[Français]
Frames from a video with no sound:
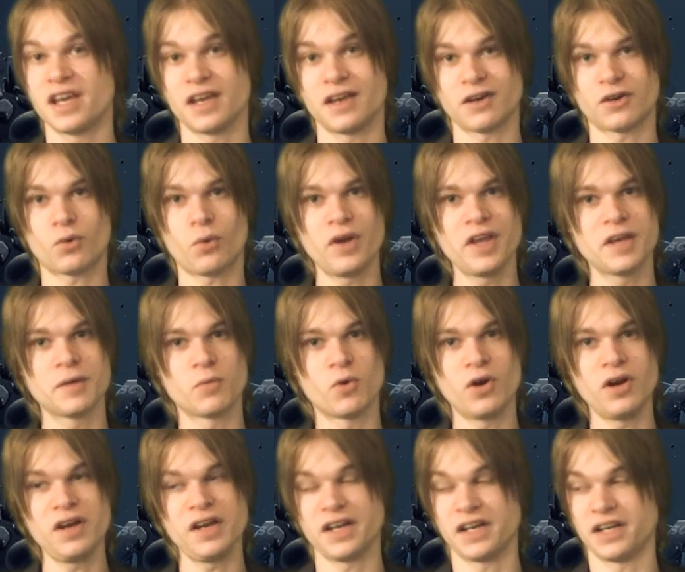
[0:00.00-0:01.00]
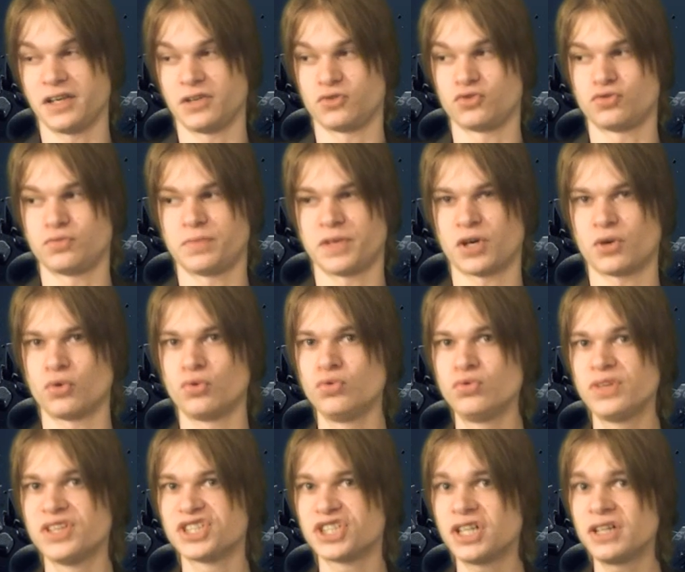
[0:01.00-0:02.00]
Et croyez-moi, elle est super relou
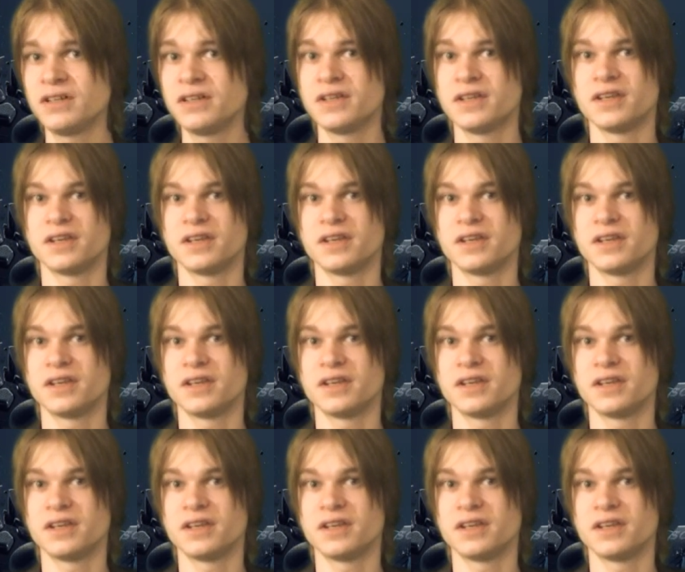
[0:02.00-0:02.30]
déjà,